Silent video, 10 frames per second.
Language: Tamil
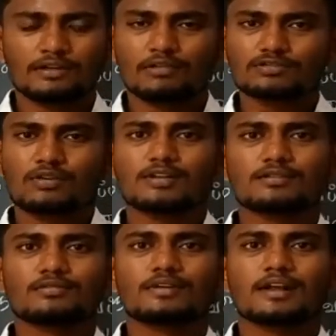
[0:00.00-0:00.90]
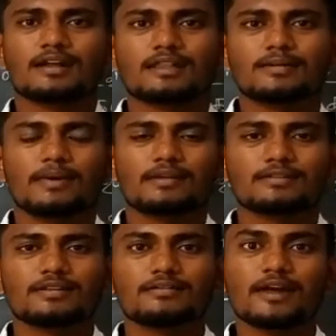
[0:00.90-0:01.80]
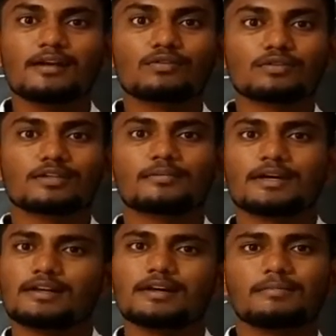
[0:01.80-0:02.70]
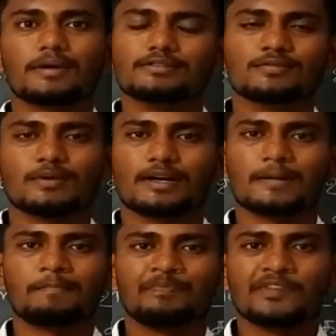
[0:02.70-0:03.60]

இவ்வளோ சோகத்தை கொடுக்குறாரு அந்த மாதிரி வந்துட்டு வேற ஒருத்தங்க மேலே பழி சுமக்கிறான்